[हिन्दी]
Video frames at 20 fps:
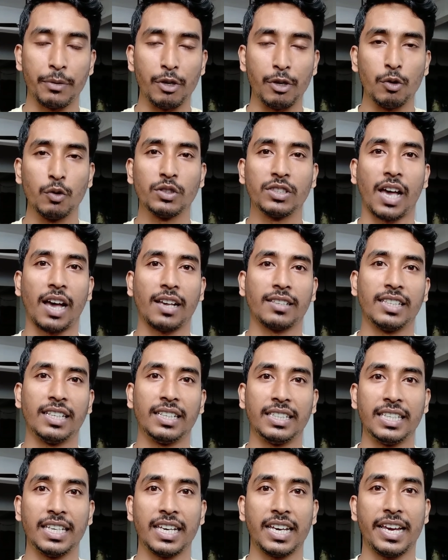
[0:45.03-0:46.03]
व्यूज़ हासिल
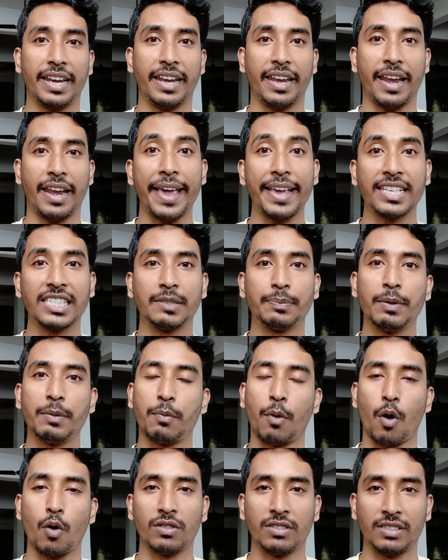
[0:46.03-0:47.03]
किए हैं लाइक्स भी
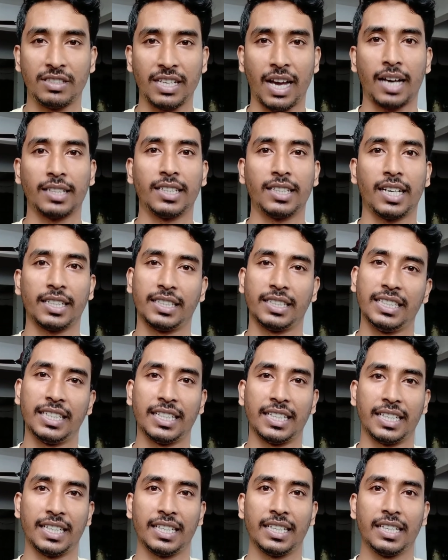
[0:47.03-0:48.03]
बहुत ज़्यादा किए
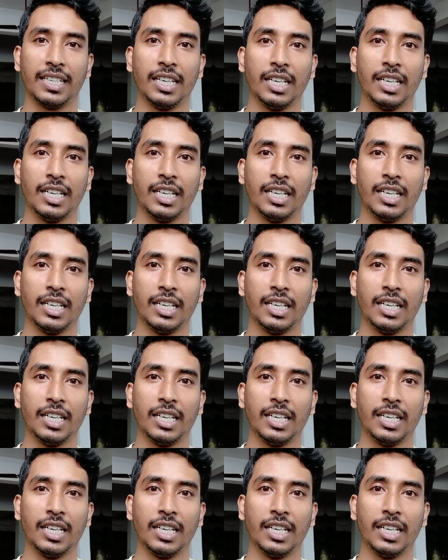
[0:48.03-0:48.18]
हैं